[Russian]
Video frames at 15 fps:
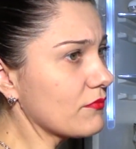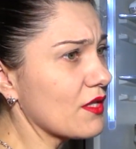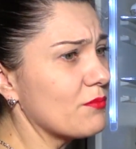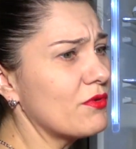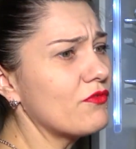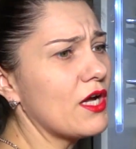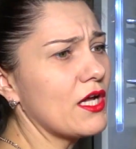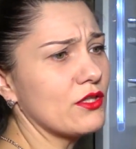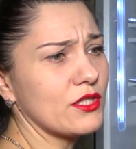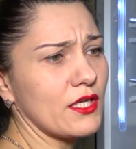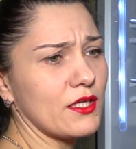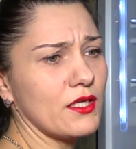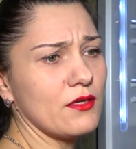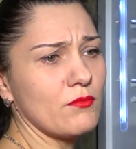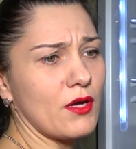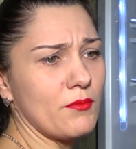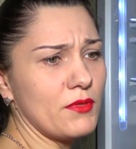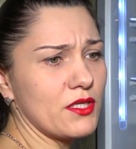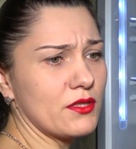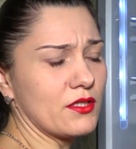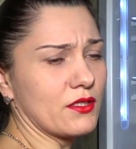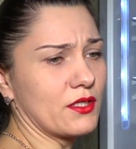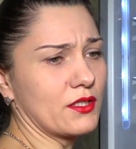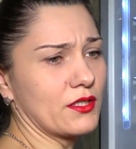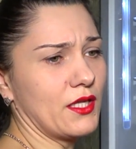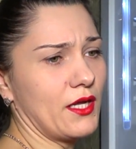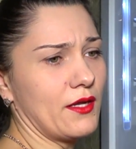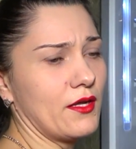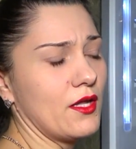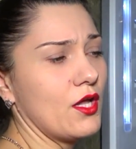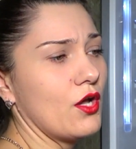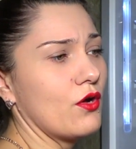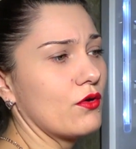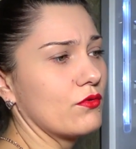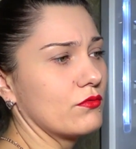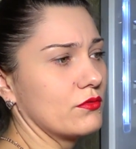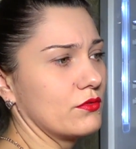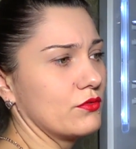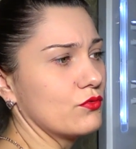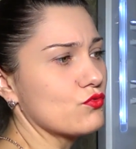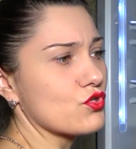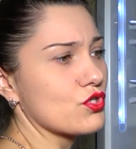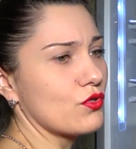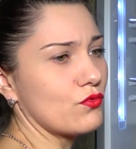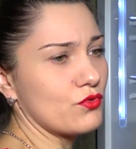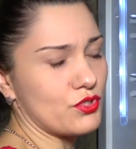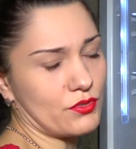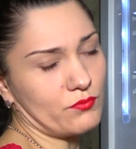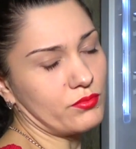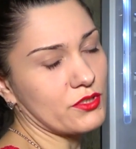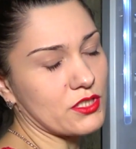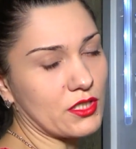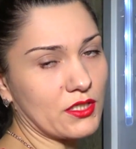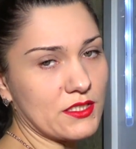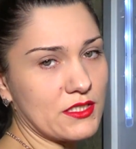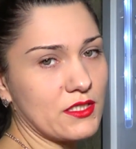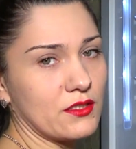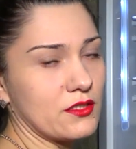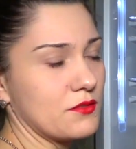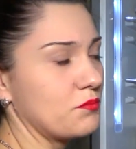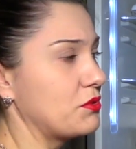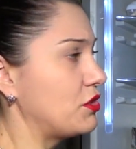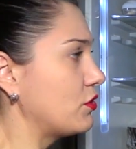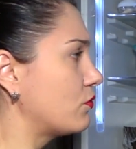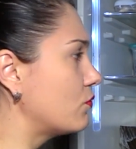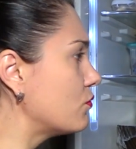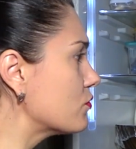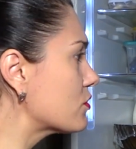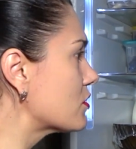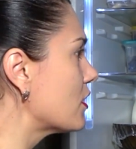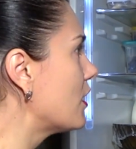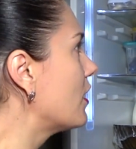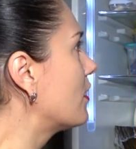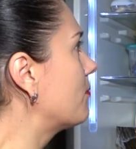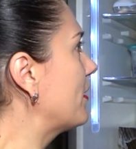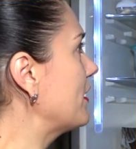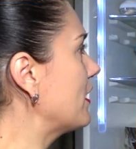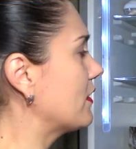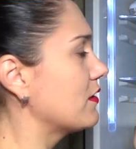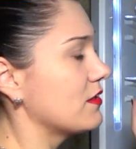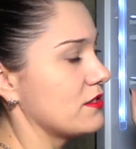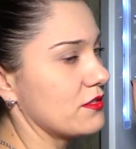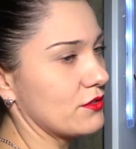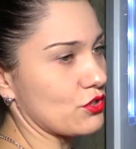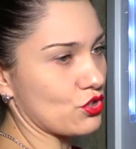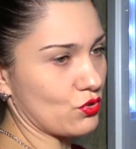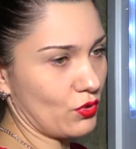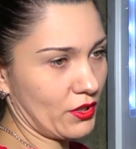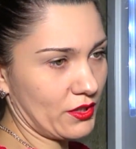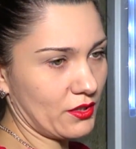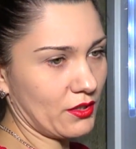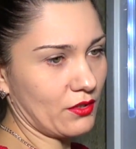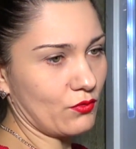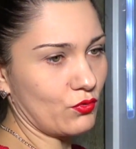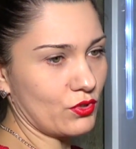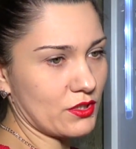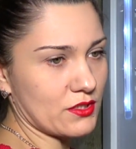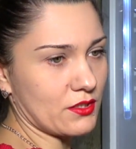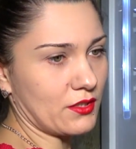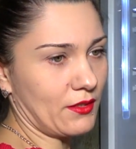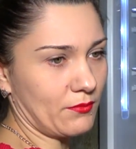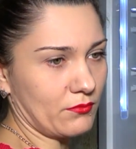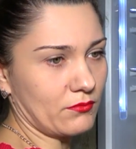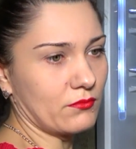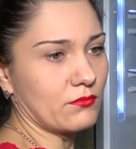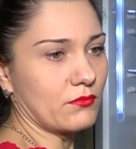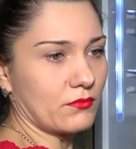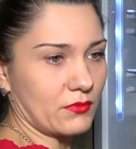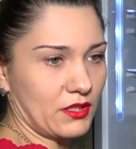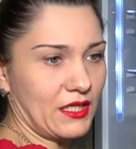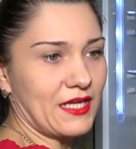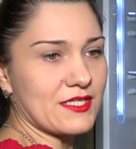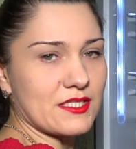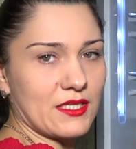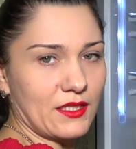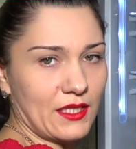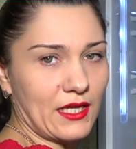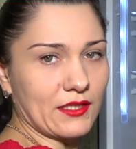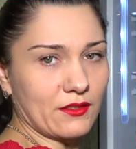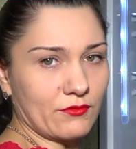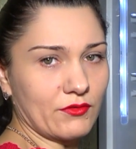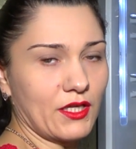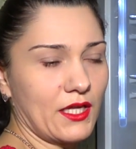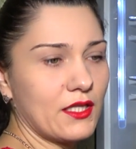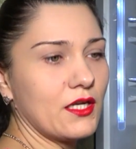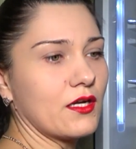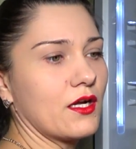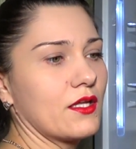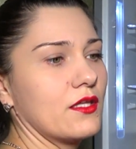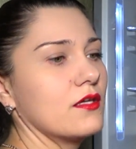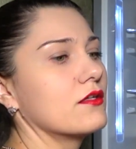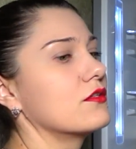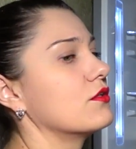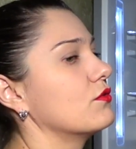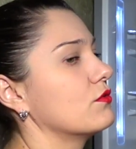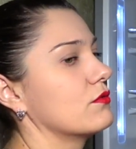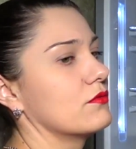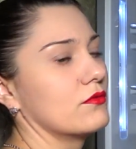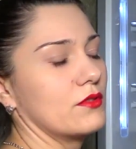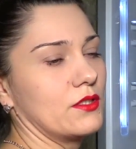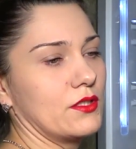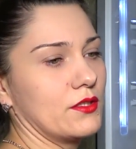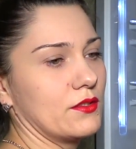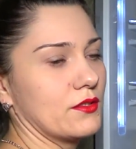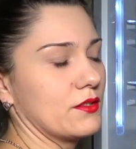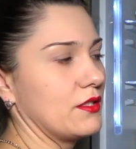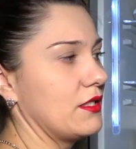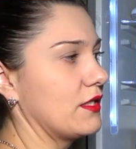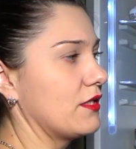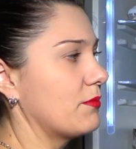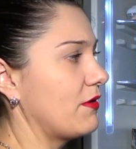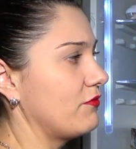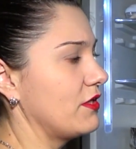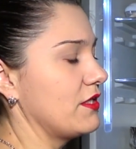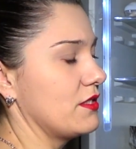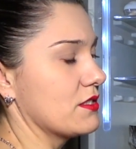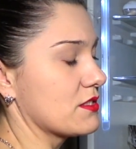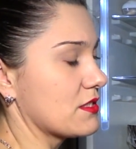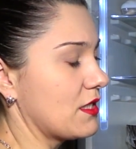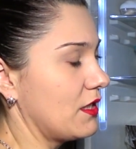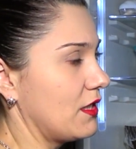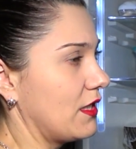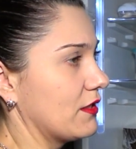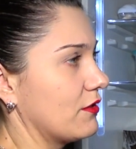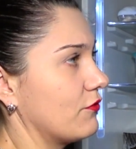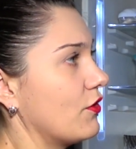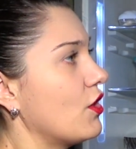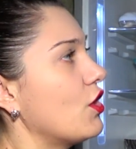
Бывают такие моменты, когда Э, нужно очень быстро сделать перекус. Понятное дело, что они находятся там для салатов, да, для каких-то, э, для добавления салатов.